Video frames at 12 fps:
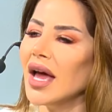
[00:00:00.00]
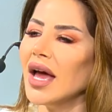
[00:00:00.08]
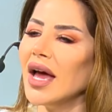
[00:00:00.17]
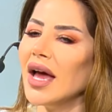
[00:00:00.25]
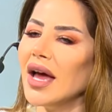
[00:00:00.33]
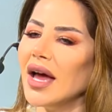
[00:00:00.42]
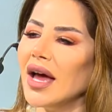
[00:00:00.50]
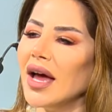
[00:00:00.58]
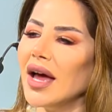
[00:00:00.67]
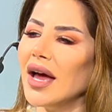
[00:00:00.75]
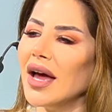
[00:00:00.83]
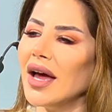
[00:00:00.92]

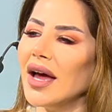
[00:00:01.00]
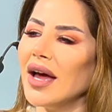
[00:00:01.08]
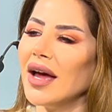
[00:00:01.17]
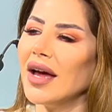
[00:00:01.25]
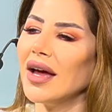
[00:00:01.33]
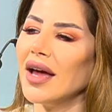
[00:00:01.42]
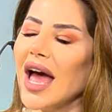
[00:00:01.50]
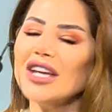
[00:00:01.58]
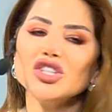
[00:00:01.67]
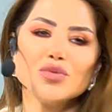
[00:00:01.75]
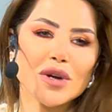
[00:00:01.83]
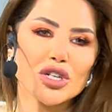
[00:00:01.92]
آه،
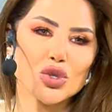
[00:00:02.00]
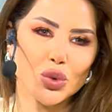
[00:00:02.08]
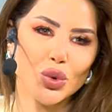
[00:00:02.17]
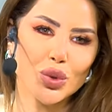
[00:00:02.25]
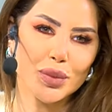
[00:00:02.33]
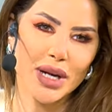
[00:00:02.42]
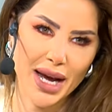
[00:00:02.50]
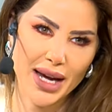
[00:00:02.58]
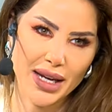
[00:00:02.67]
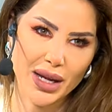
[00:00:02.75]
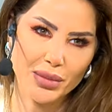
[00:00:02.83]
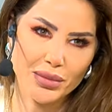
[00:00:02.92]
أجمل شعور
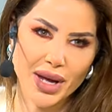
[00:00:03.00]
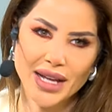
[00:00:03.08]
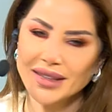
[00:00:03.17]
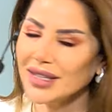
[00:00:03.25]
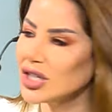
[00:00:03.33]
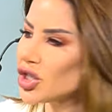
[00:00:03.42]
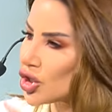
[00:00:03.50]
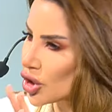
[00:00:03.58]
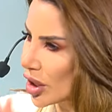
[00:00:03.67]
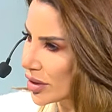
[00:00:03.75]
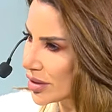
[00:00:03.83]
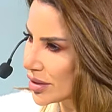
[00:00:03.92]
بالعالم أن تجد
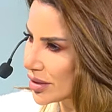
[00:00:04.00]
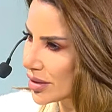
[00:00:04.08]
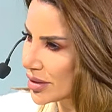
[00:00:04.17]
شخص